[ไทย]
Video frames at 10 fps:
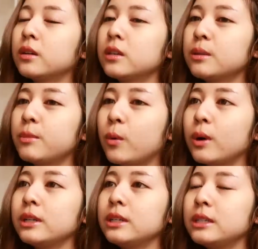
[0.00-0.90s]
แล้วก็จะบอก
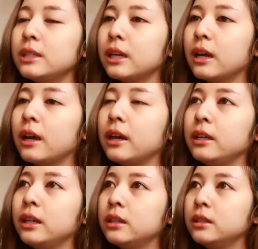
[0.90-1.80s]
ว่าจริงๆอ่ะอัน
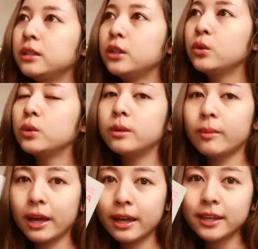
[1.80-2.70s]
นี้คือจริงอยู่เกือบ
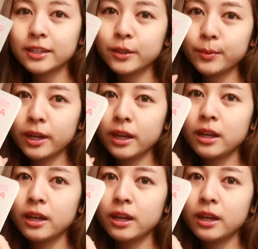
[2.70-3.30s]
5ใช่ไหม